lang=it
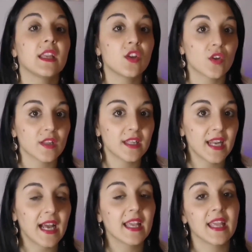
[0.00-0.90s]

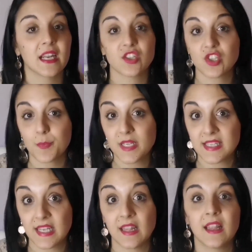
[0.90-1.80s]
ricorderà che era già
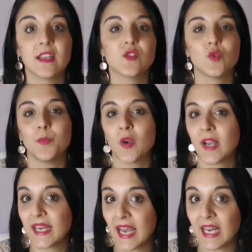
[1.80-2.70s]
presente sul mio
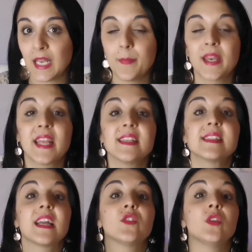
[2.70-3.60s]
canale perché è
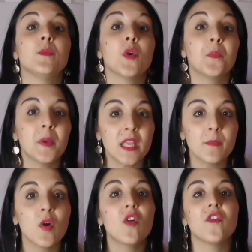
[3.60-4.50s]
stato il mio
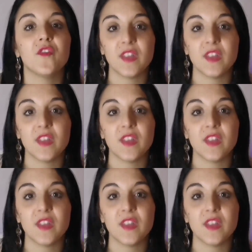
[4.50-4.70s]
primo